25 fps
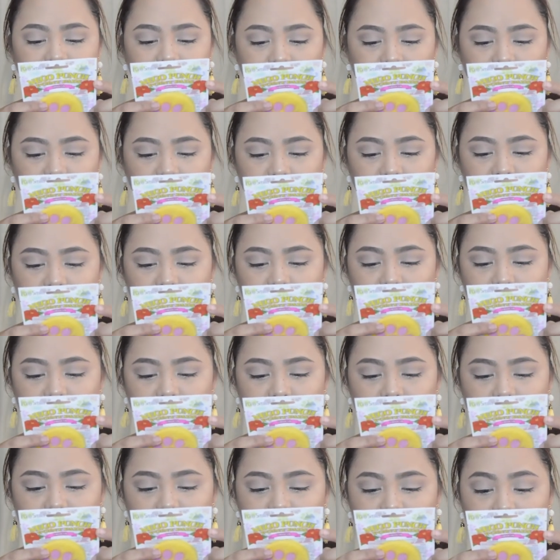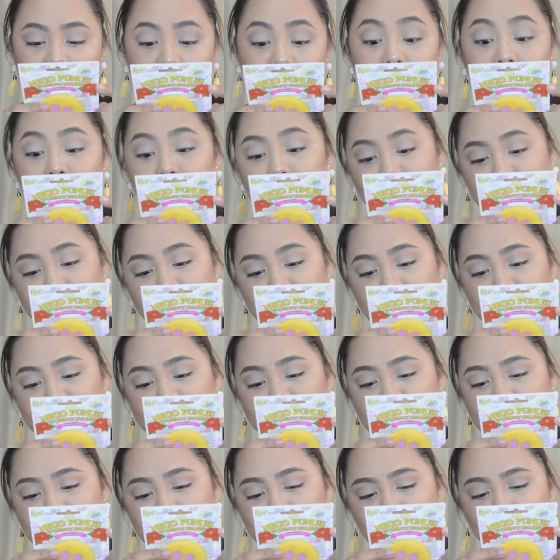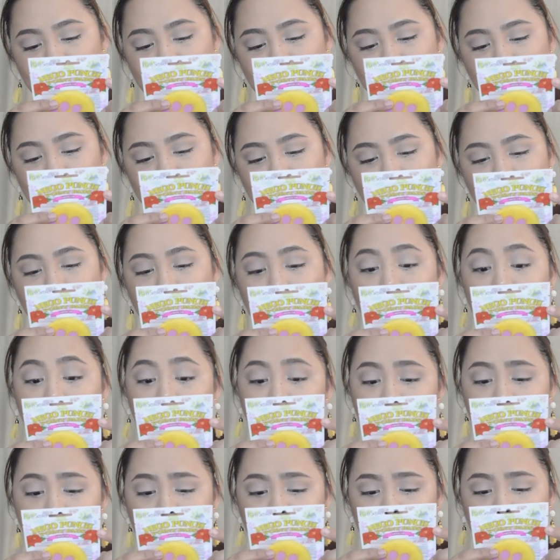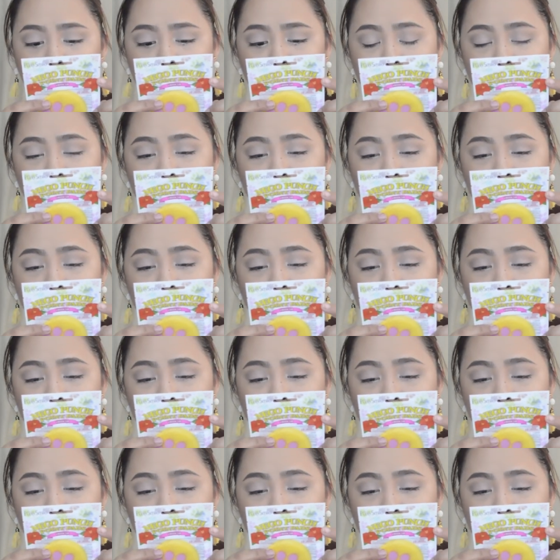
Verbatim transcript: Uh, ah, okay. So, oh!